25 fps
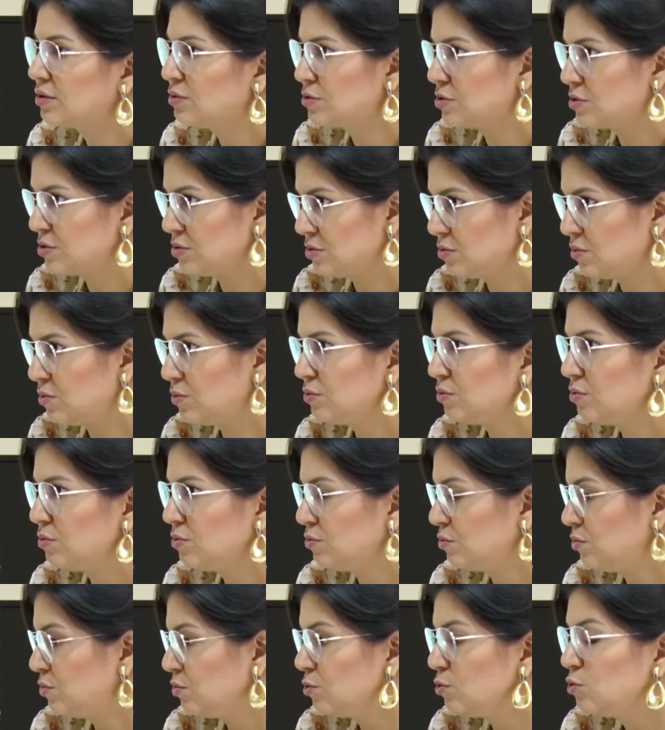dos, do,
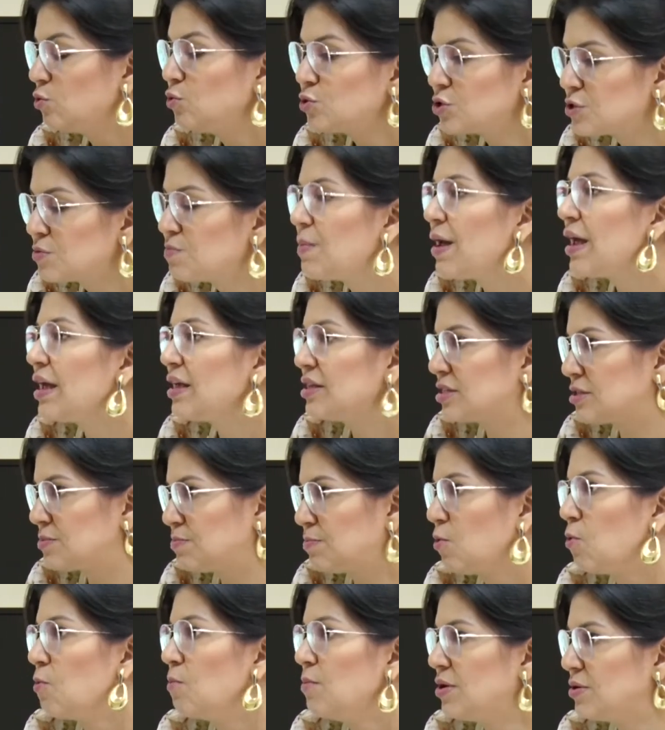do, do, dos bens
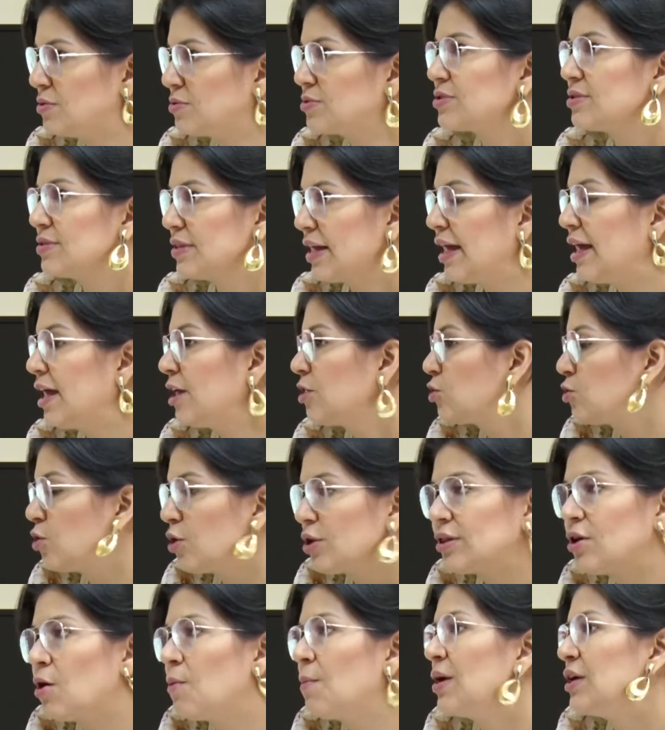públicos. Né? É
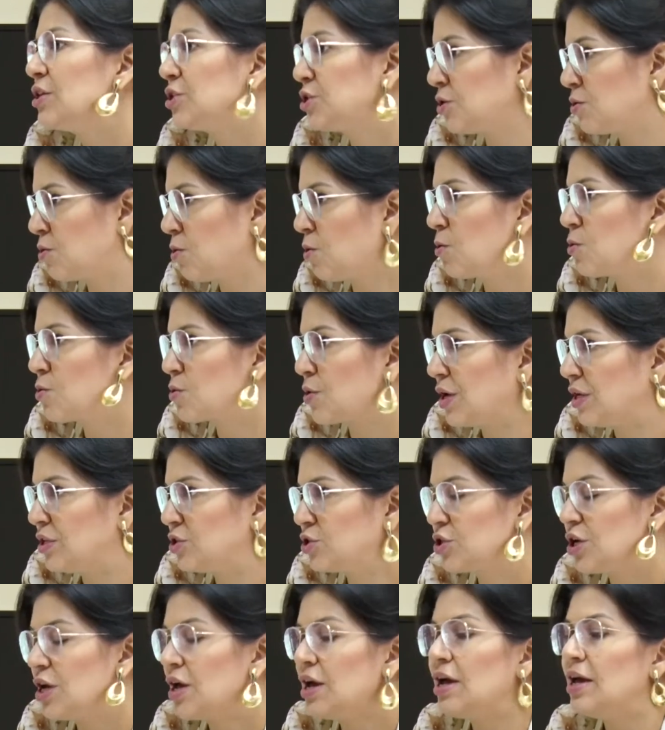totalmente
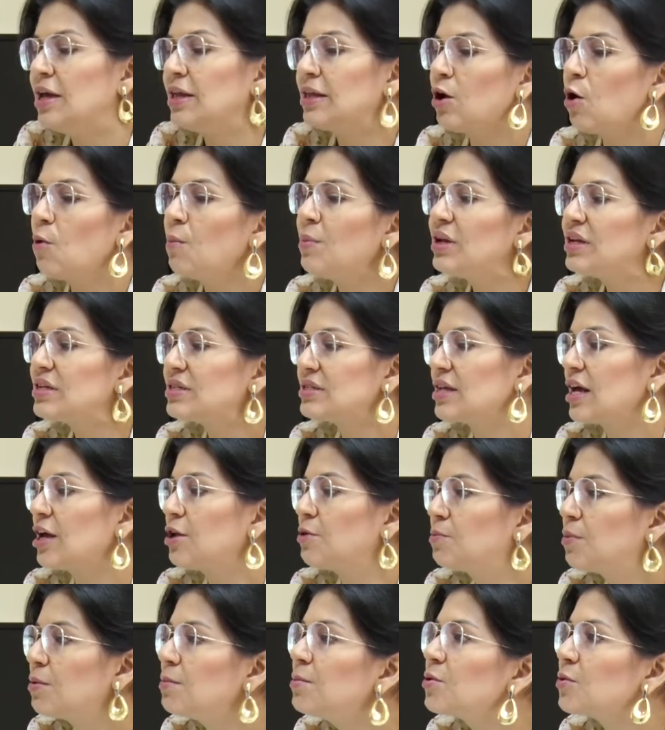incongruente. Então, o
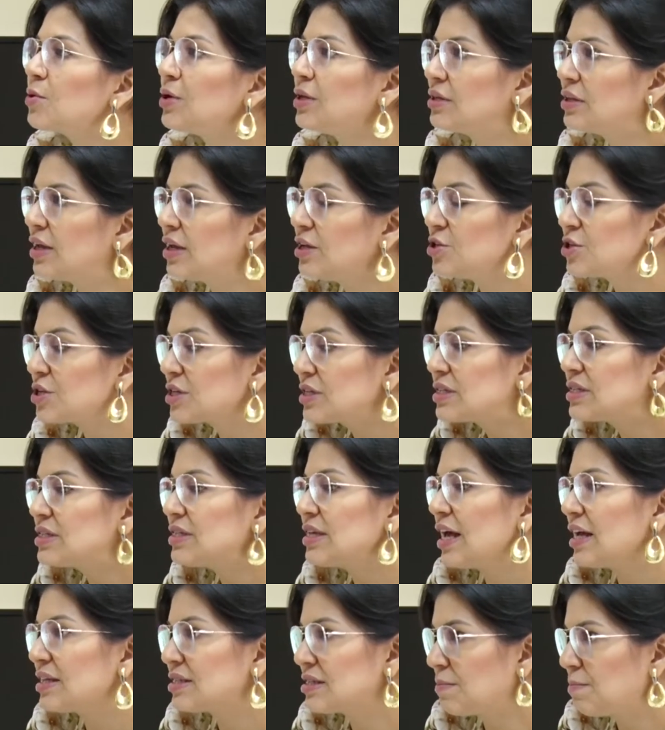Ministério Público entende que se
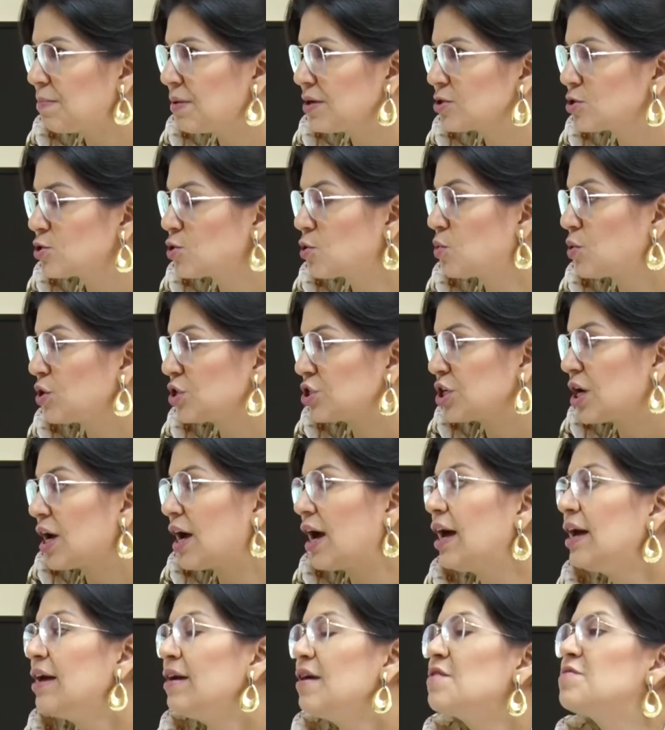essa pessoa
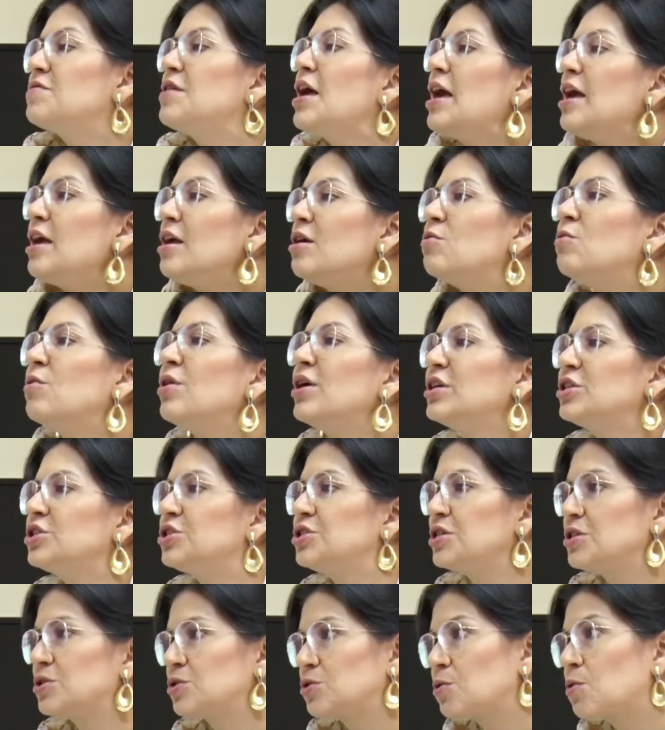já tem um
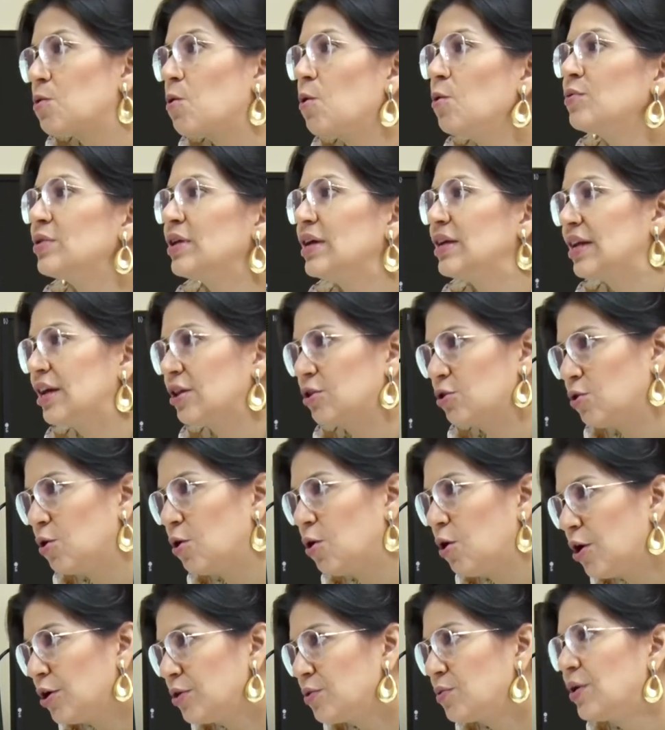registro
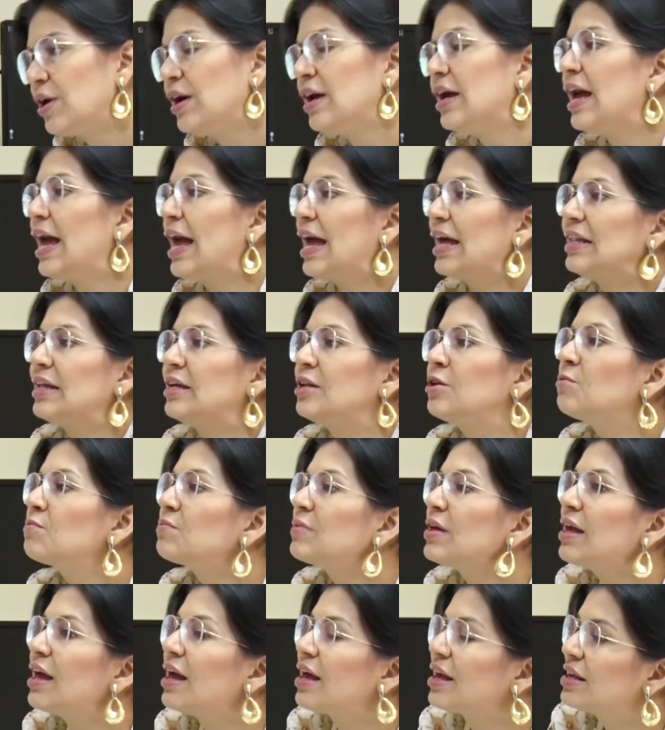condenatório, ela não
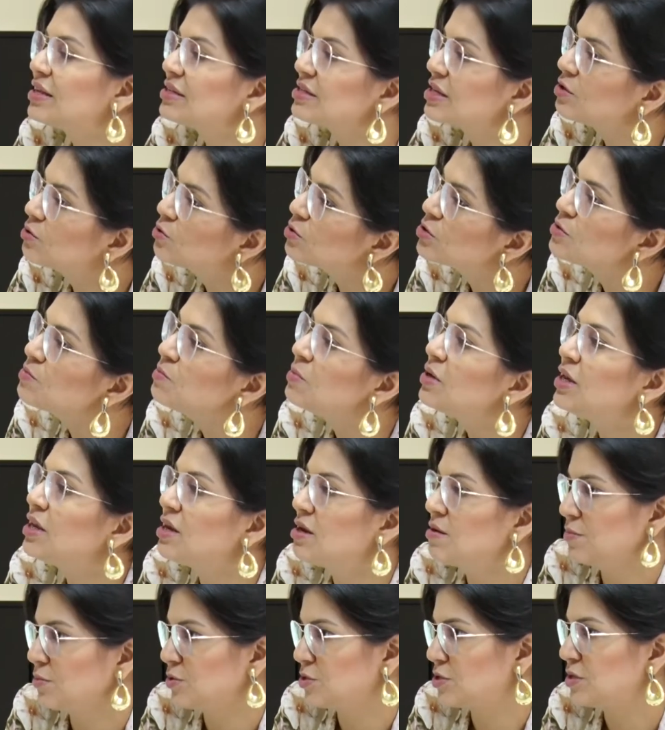tem requisitos
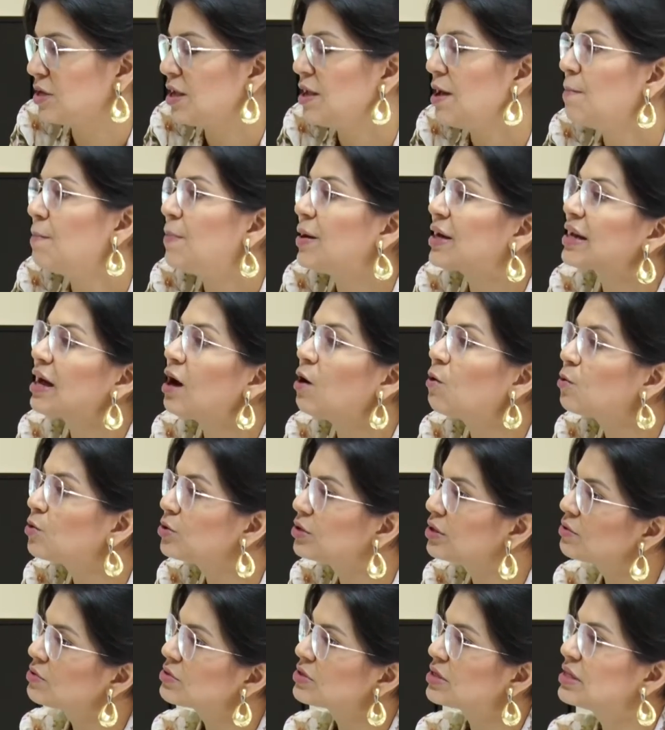mínimos para algo
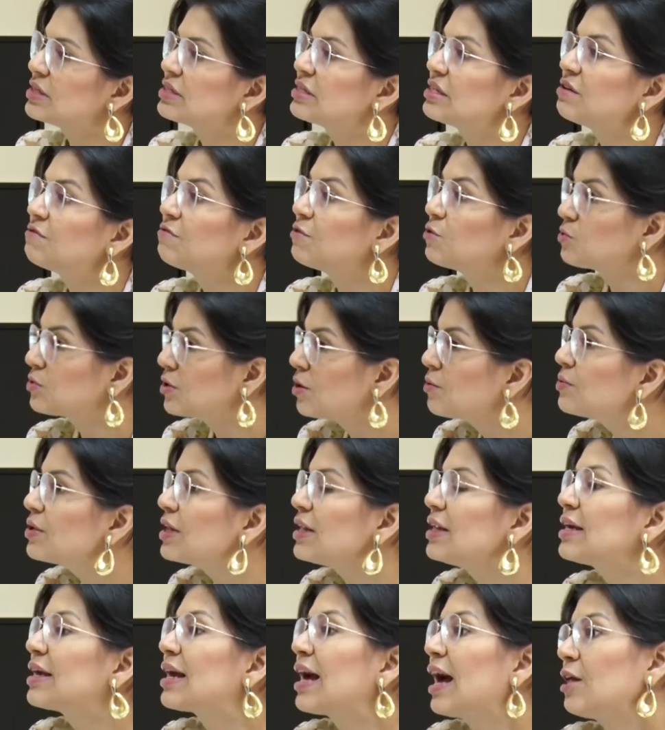tão sensível, tão
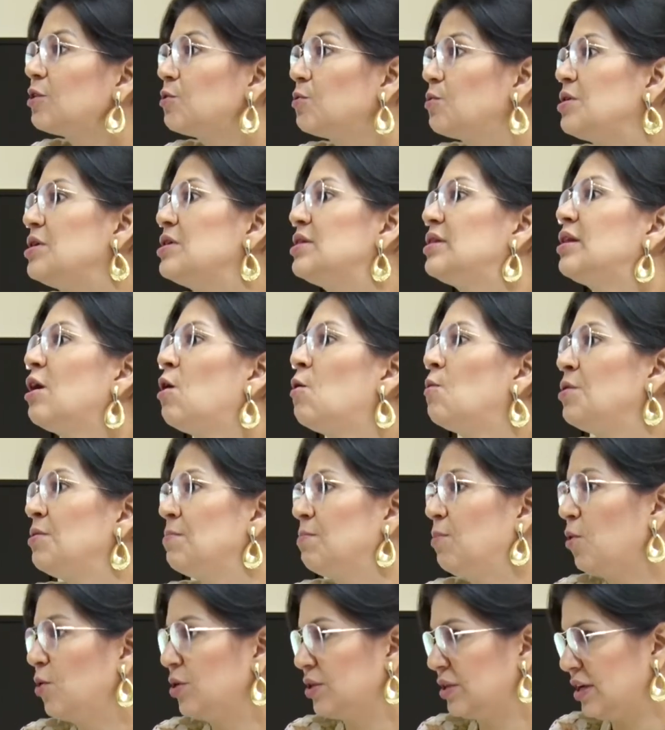delicado e tão
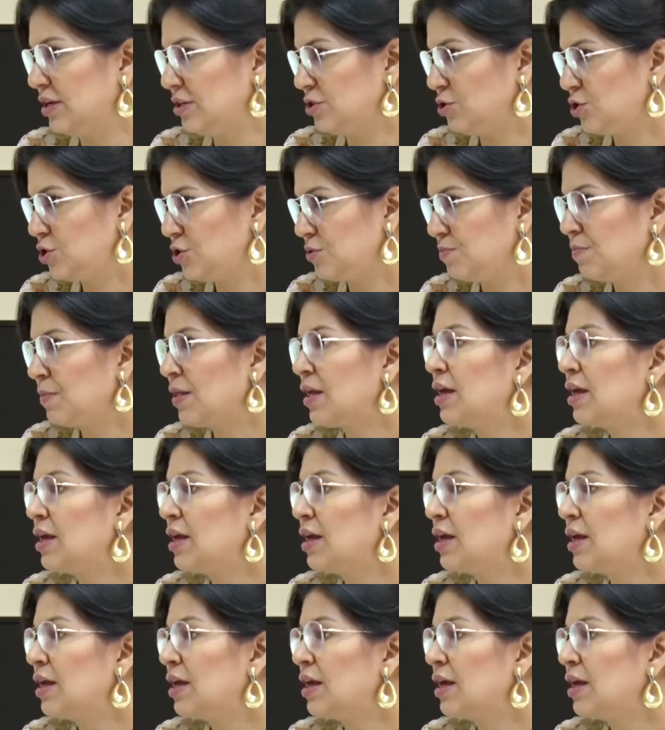importante.